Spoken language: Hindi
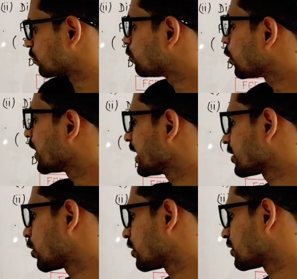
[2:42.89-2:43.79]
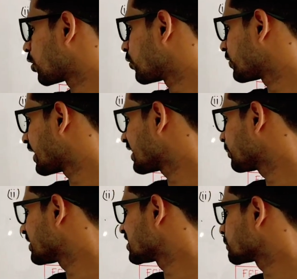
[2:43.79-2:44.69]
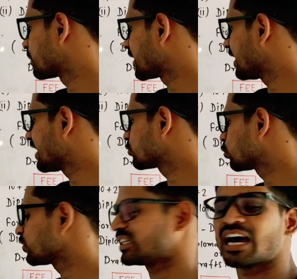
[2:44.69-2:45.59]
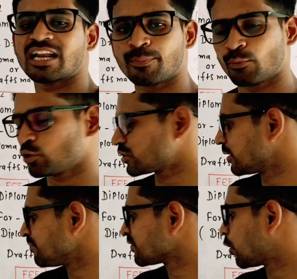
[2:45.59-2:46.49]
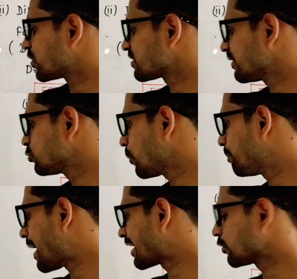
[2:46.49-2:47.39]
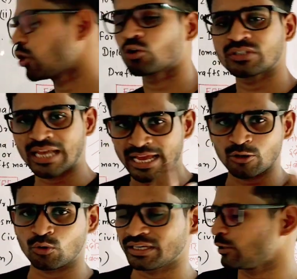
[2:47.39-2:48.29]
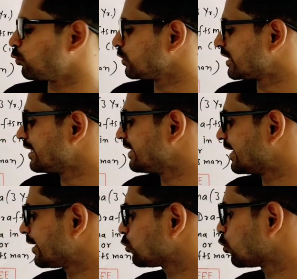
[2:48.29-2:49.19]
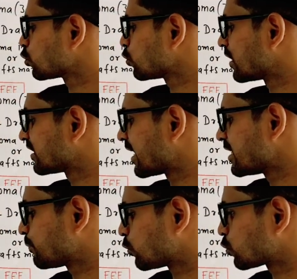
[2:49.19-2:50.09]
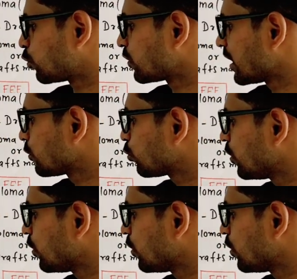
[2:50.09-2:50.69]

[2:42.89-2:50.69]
तो वो है कॉन्ट्रैक्ट बेसिस पर 111 पोस्ट और इस पर जो बैकलॉग से आए होंगे उनके लिए है 248 पोस्ट टोटल